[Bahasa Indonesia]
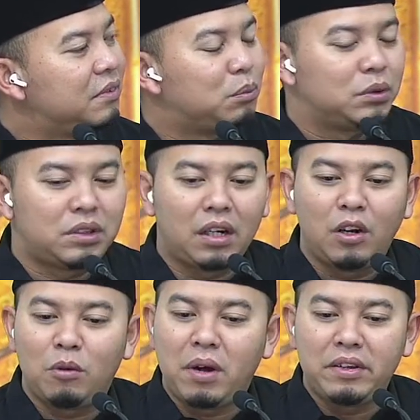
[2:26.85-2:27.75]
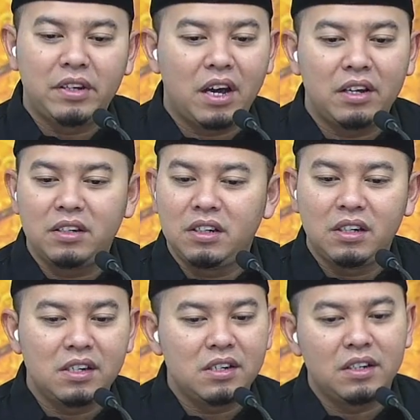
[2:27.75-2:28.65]
pesan lo banyak ini ini
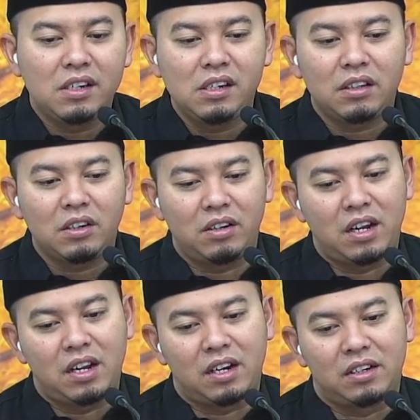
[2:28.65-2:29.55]
ini telur dadar